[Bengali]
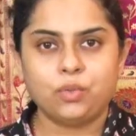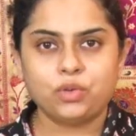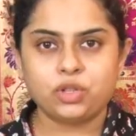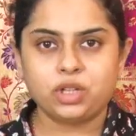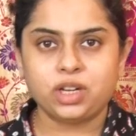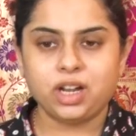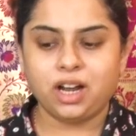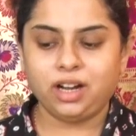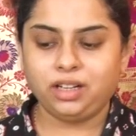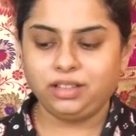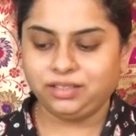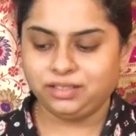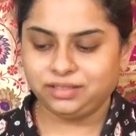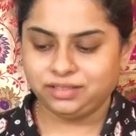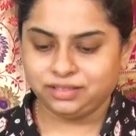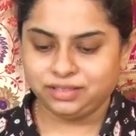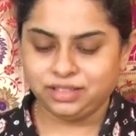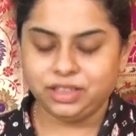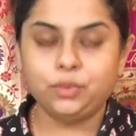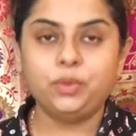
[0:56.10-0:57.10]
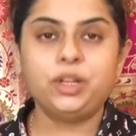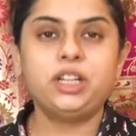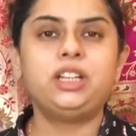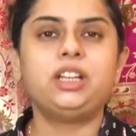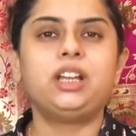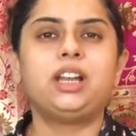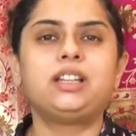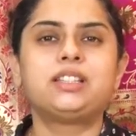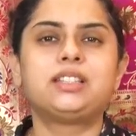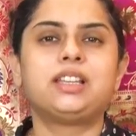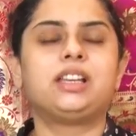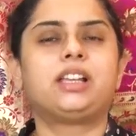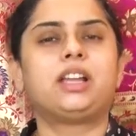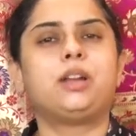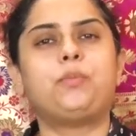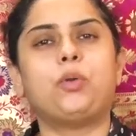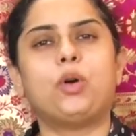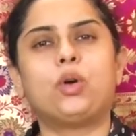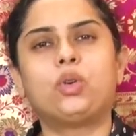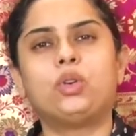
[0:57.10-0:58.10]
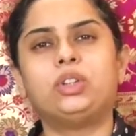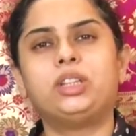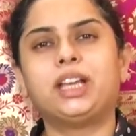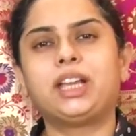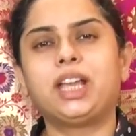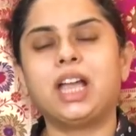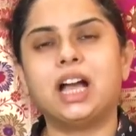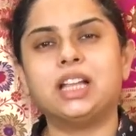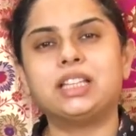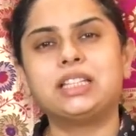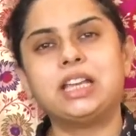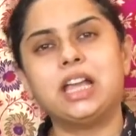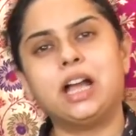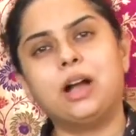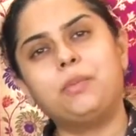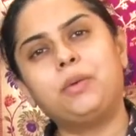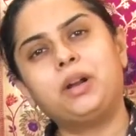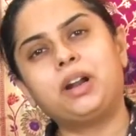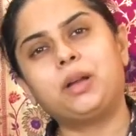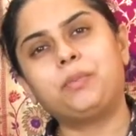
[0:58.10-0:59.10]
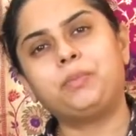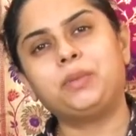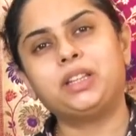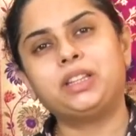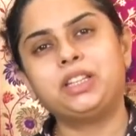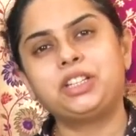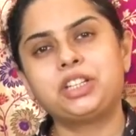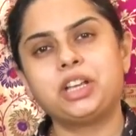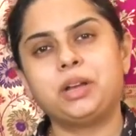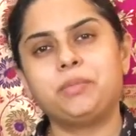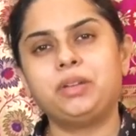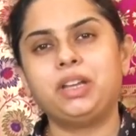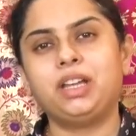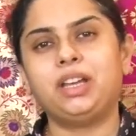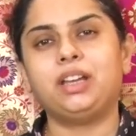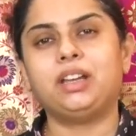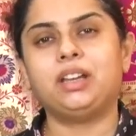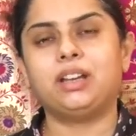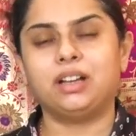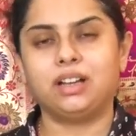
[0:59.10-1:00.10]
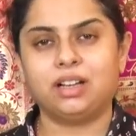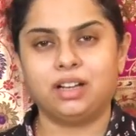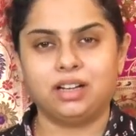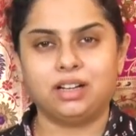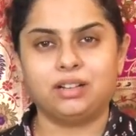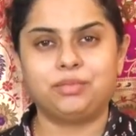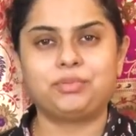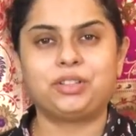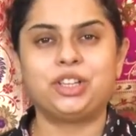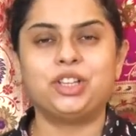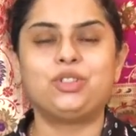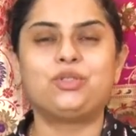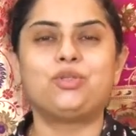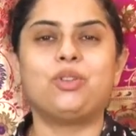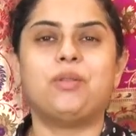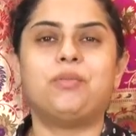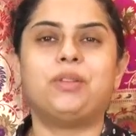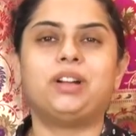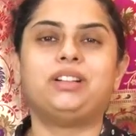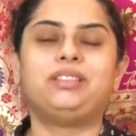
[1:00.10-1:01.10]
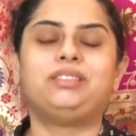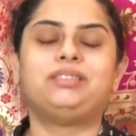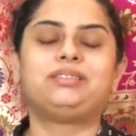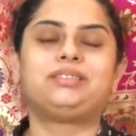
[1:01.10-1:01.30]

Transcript: নমস্কার নিউ ইন্ডিয়ান সিল্কের পক্ষ থেকে আজকে আবার আপনাদের সামনে কিছু আমার